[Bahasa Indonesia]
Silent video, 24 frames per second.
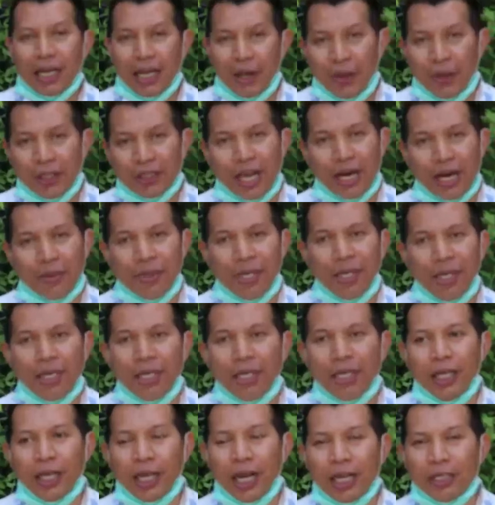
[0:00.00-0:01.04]
karyawan
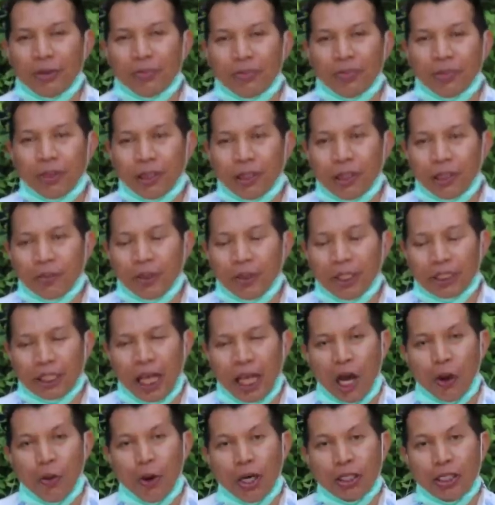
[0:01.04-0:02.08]
kami dengan eh,
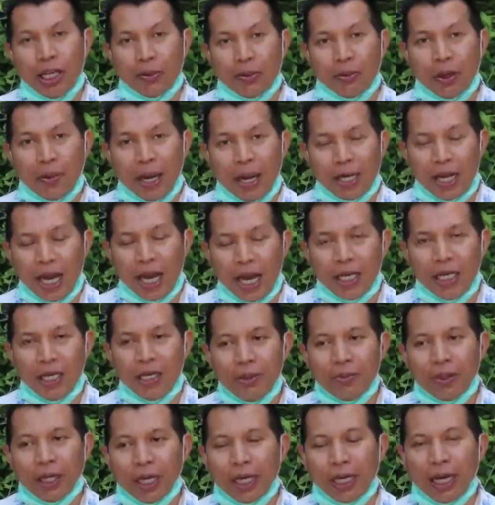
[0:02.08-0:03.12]
pengetahuan yang
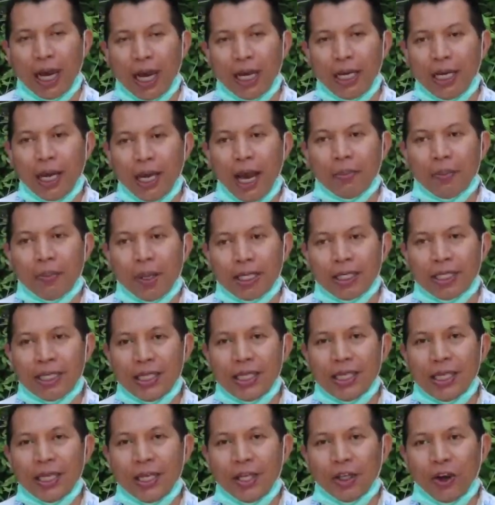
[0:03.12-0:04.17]
memadai mengenai apa
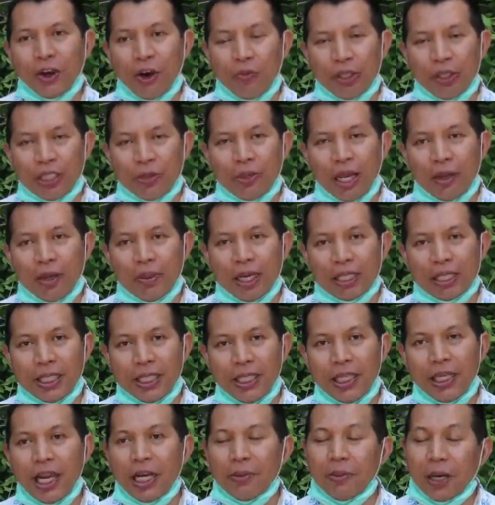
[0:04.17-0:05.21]
sih COVID-19
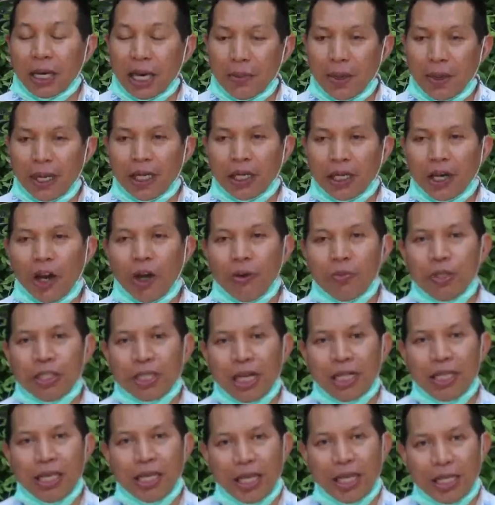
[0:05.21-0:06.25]
ini dan bagaimana kalau
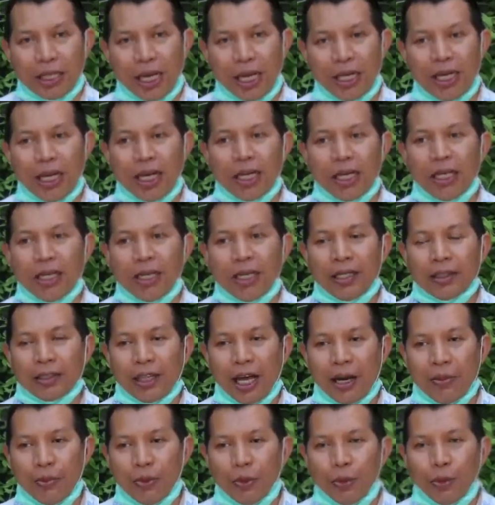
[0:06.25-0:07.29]
misalnya kita ada
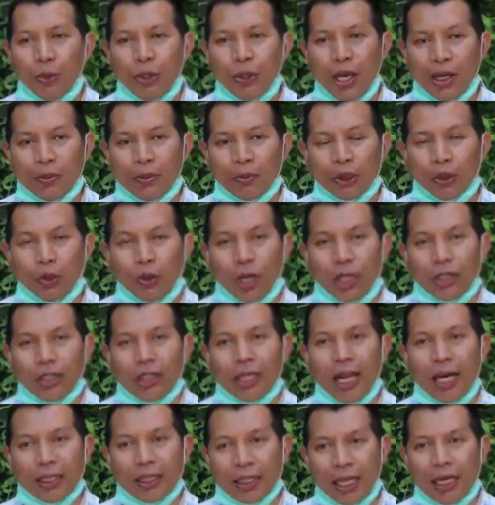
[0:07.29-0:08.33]
tamu yang kebetulan
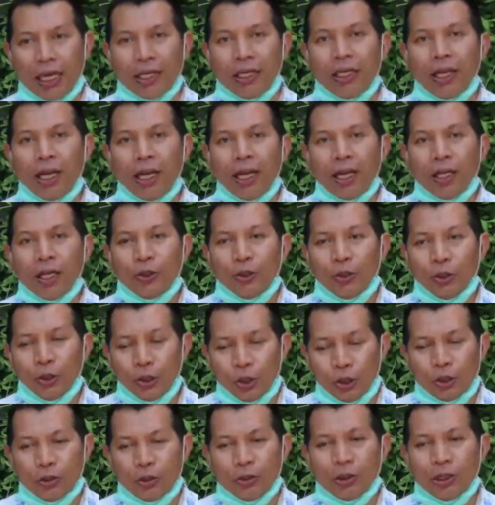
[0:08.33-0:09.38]
datang
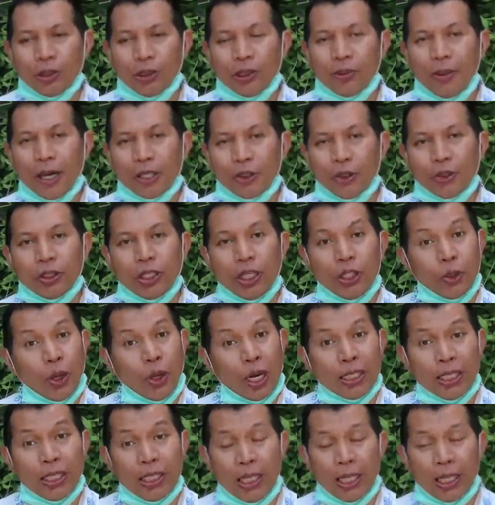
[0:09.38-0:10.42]
untuk memaksud
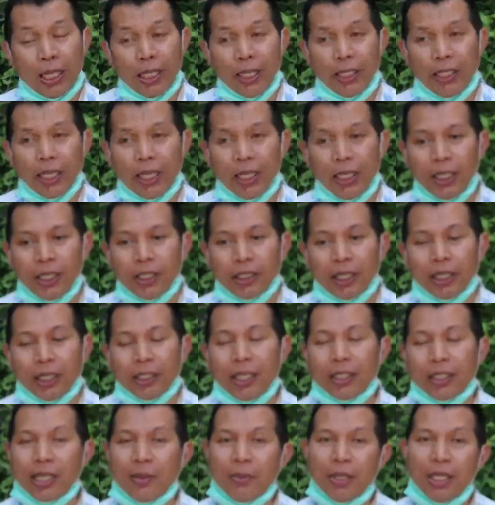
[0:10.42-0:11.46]
isolasi diri. Jadi kita
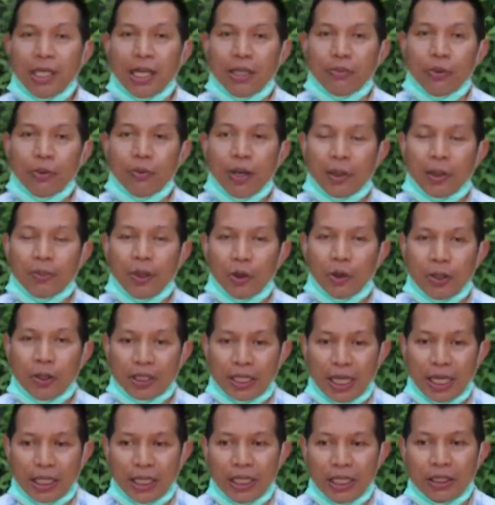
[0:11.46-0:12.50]
kerjasama dengan beberapa rumah
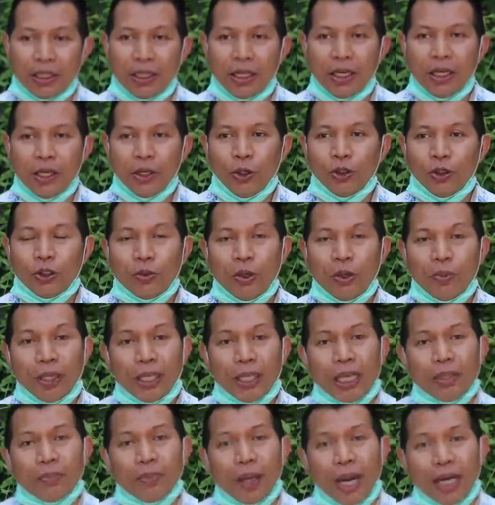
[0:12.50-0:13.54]
sakit untuk
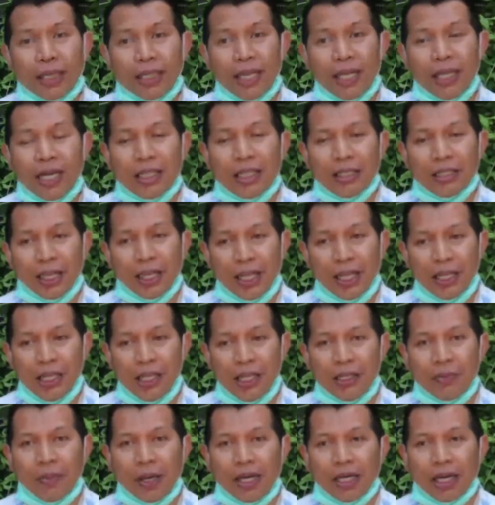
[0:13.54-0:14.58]
memberikan pelatihan dan
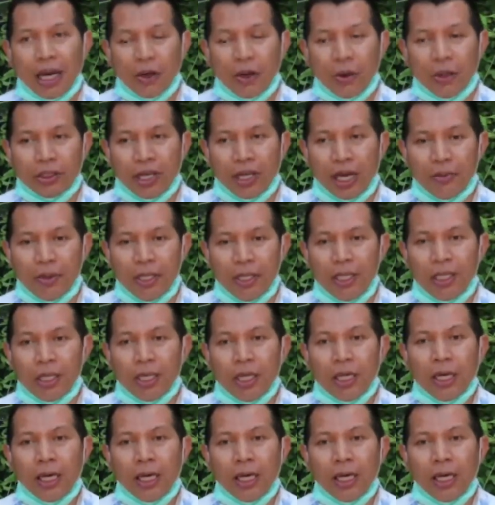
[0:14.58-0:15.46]
training pada karyawan kami